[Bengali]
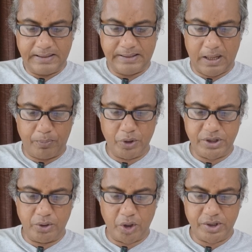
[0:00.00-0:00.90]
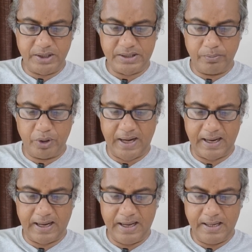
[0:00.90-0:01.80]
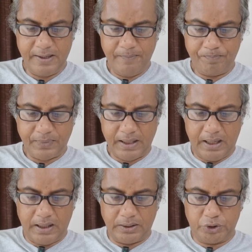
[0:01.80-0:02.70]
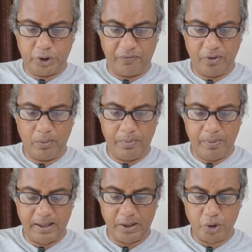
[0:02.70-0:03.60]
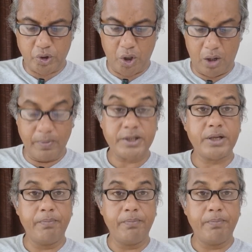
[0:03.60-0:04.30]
তারপর হচ্ছে দশ ডিসেম্বর ঢাকায় সফল বিভাগীয় সমাবেশে